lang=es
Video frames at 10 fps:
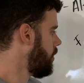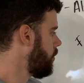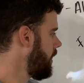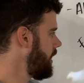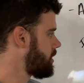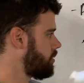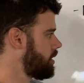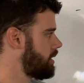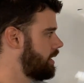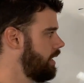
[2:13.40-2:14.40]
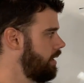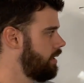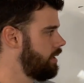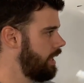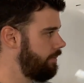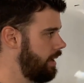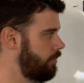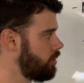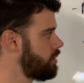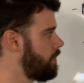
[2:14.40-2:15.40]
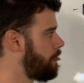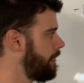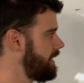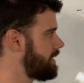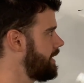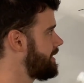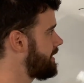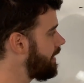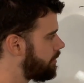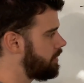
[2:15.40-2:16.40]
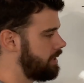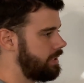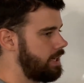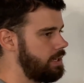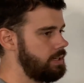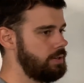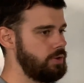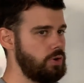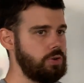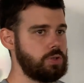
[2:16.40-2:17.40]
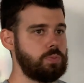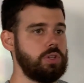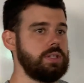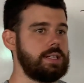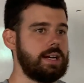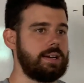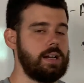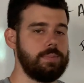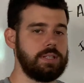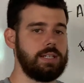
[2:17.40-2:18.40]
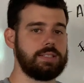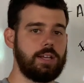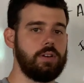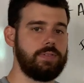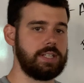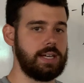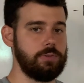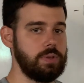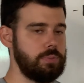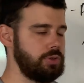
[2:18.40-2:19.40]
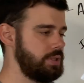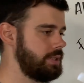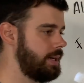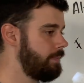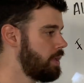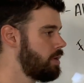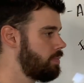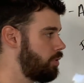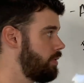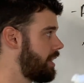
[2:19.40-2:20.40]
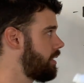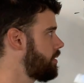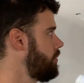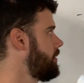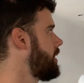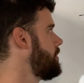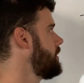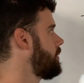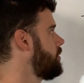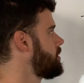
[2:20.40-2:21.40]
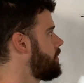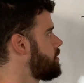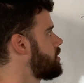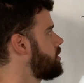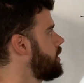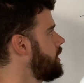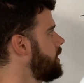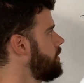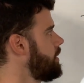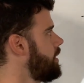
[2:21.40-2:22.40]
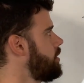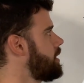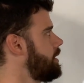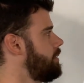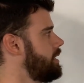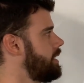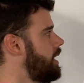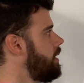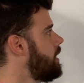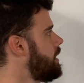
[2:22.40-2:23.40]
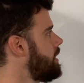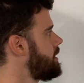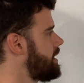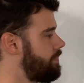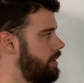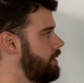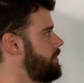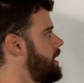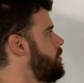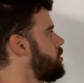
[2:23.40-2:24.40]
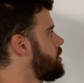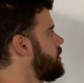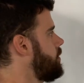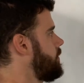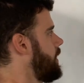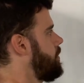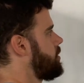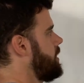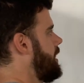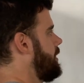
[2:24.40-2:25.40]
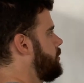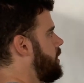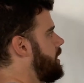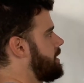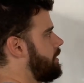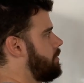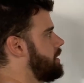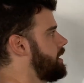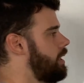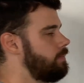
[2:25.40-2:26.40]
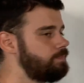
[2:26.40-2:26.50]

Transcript: Una de las cosas que hablamos es que el salto vertical no nos puede indicar realmente el estado de fatiga de un deportista por una razón únicamente. Cuando estamos eh, mirando el salto vertical, siempre miramos, nos fijamos en la altura del salto vertical.